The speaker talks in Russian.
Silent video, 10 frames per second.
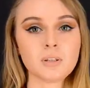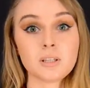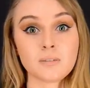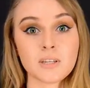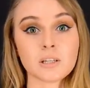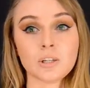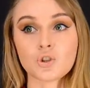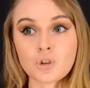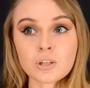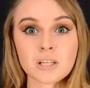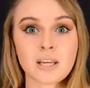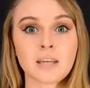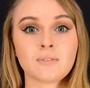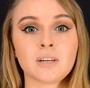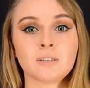Действительно, чок
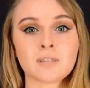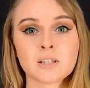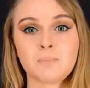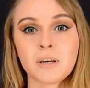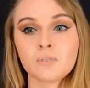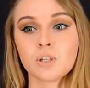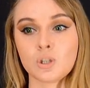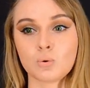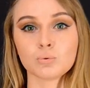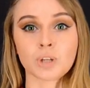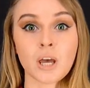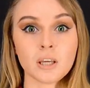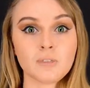затягивает вас с первых секунд,